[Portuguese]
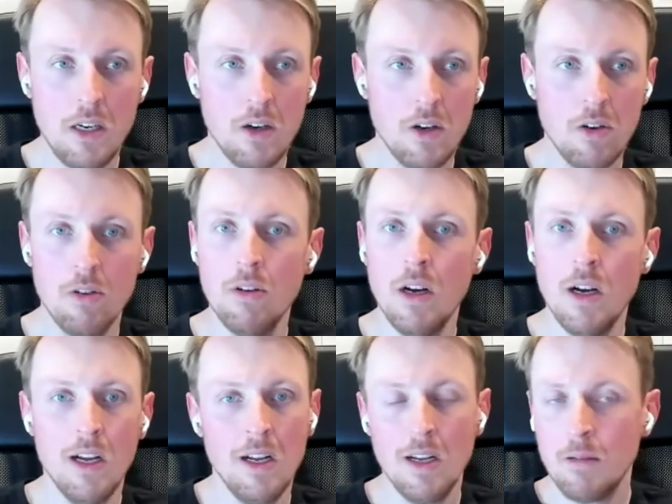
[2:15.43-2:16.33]
ou
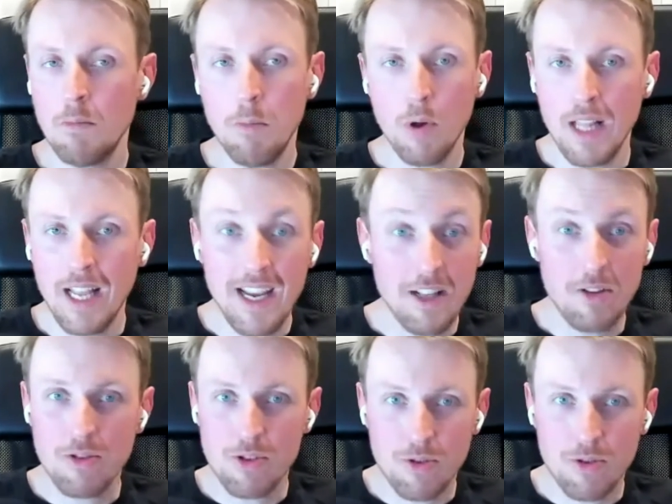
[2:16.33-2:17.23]

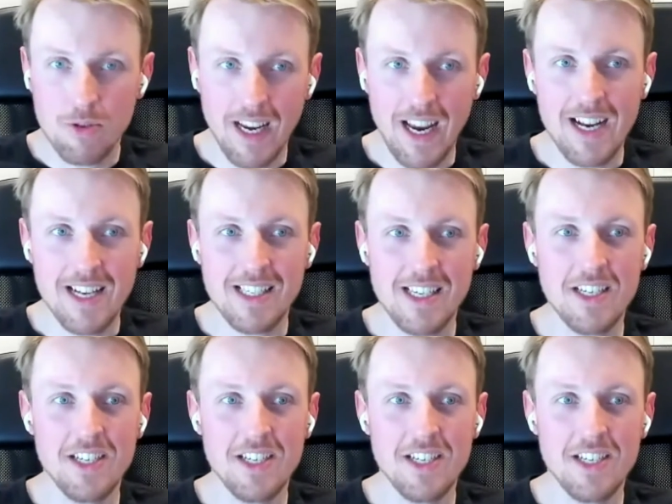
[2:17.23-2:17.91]
boletos ou o que quer que seja.